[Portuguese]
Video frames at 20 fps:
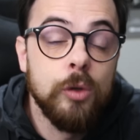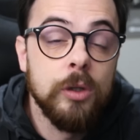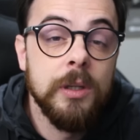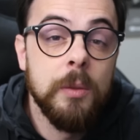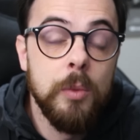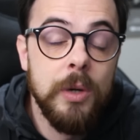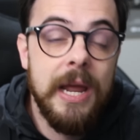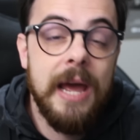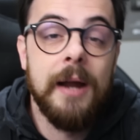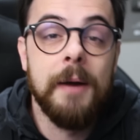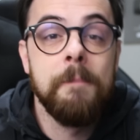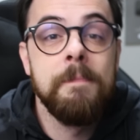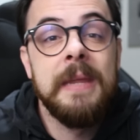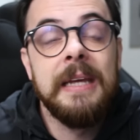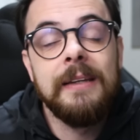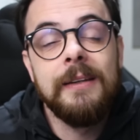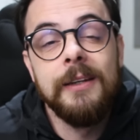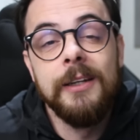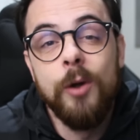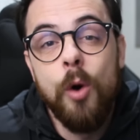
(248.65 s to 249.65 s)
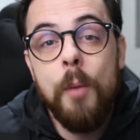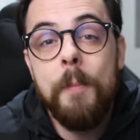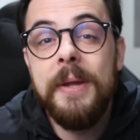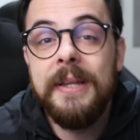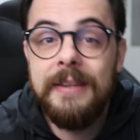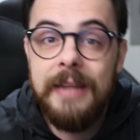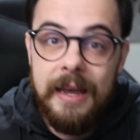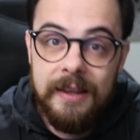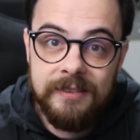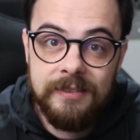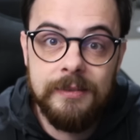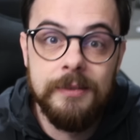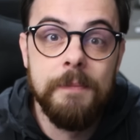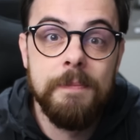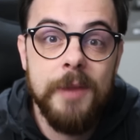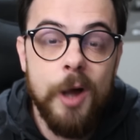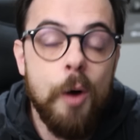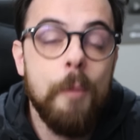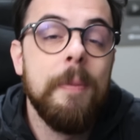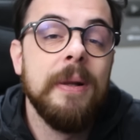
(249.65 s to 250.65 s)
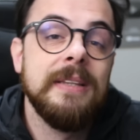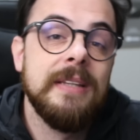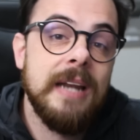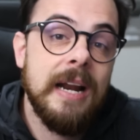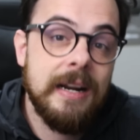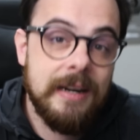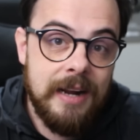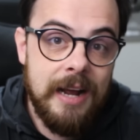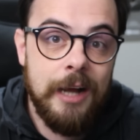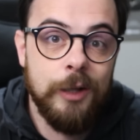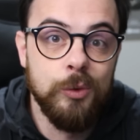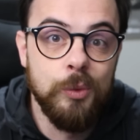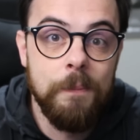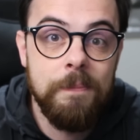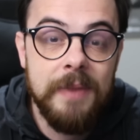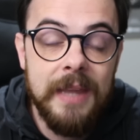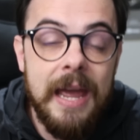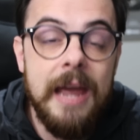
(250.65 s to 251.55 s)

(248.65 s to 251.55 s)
Toda mulher que não obedece ao patriarcado